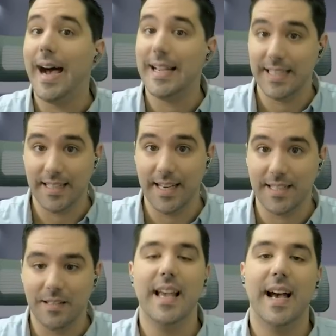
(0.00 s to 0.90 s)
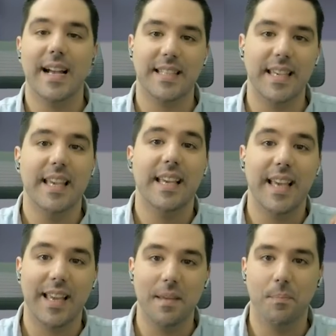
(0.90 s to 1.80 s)
H3. Así que
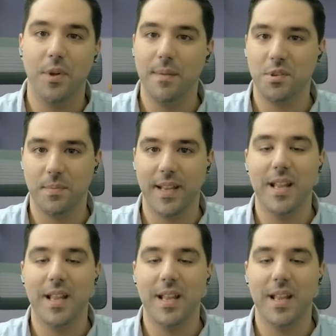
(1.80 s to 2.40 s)
aquí podemos ver